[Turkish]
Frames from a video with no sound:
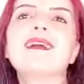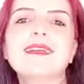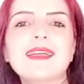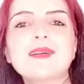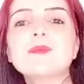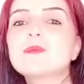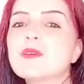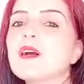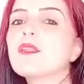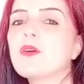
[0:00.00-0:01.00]
I am
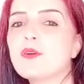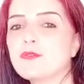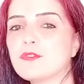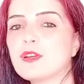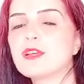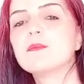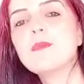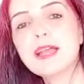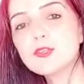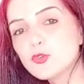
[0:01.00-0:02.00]
proud of.
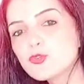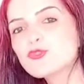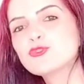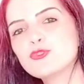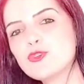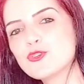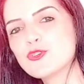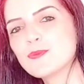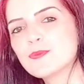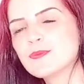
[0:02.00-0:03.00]
Ben gurur
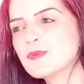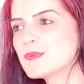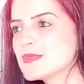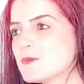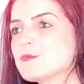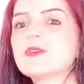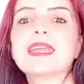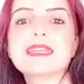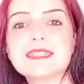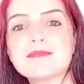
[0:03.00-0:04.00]
duyuyorum. The
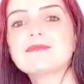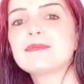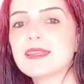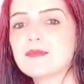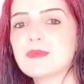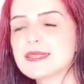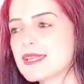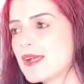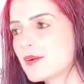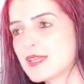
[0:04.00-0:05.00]
parade derim
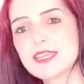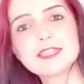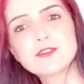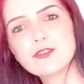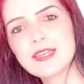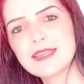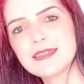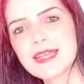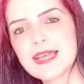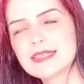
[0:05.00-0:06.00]
mesela. Geçit
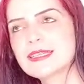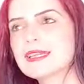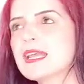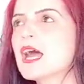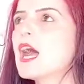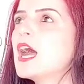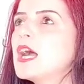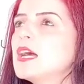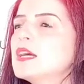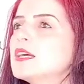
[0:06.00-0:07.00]
töreninden.
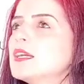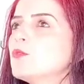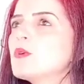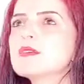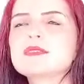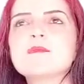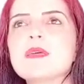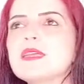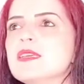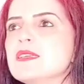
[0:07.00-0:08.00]
I was
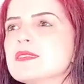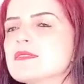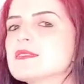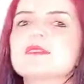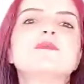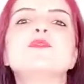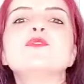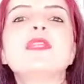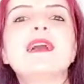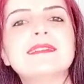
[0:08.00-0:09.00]
amazed.
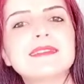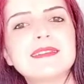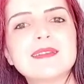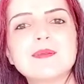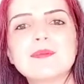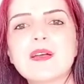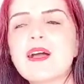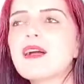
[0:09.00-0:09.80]
Büyülendim.